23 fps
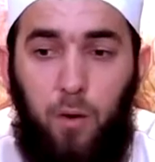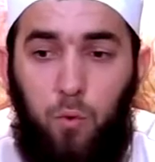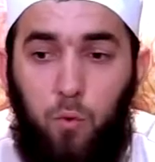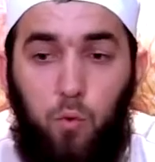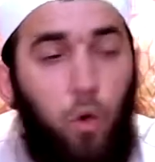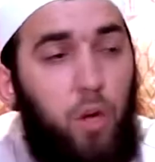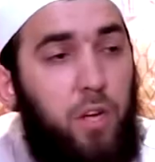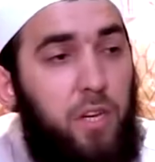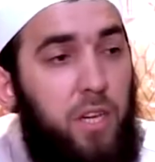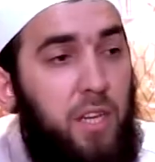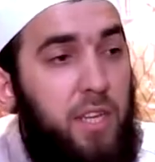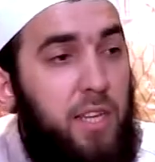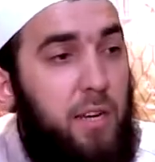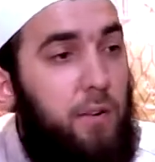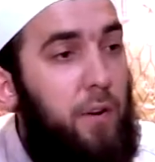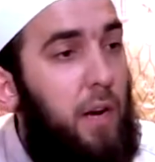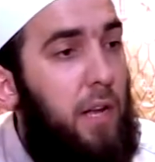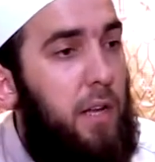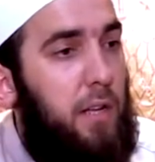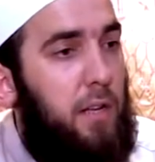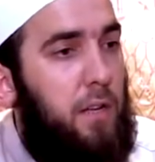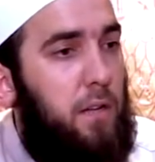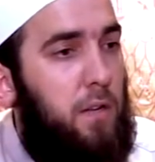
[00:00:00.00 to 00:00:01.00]
урок не
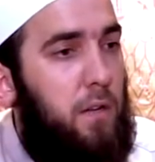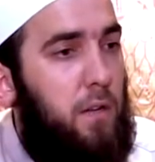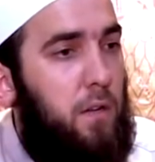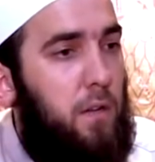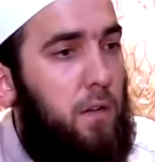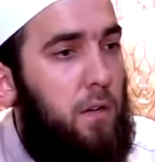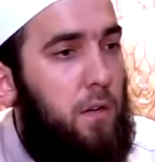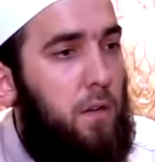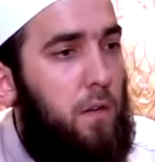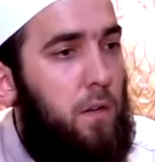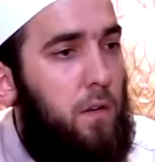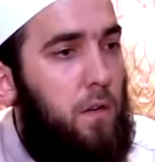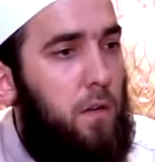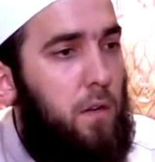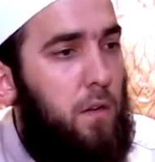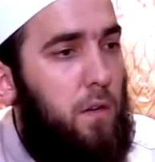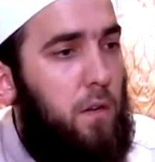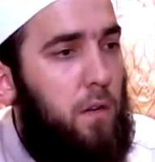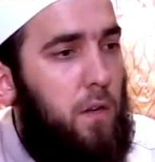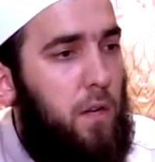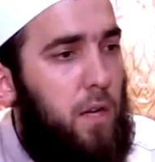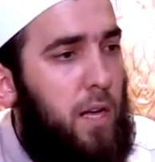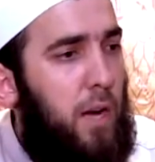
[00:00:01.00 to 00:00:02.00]
давали.
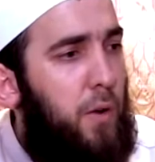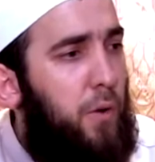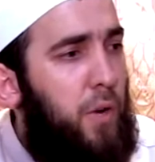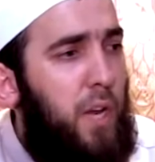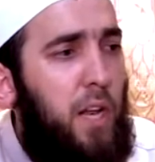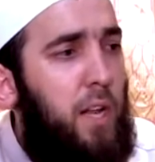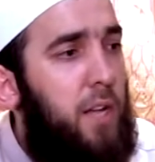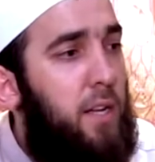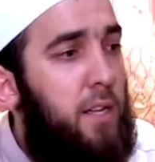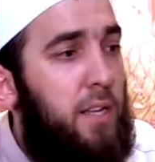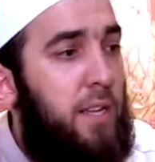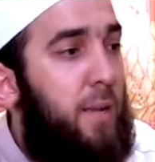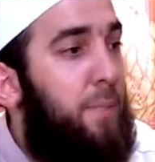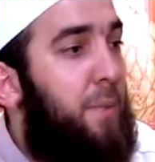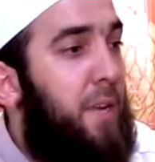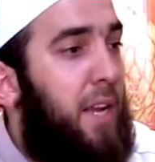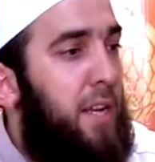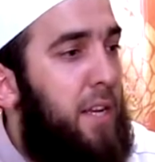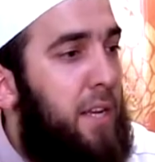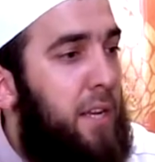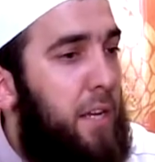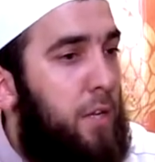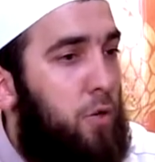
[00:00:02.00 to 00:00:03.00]
Говорили,
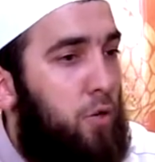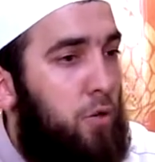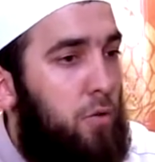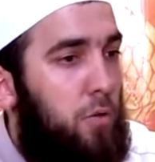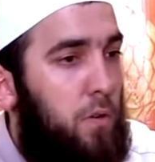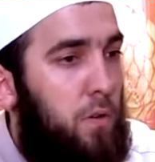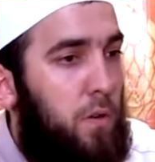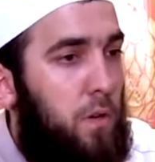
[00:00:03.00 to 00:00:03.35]
намерения нету.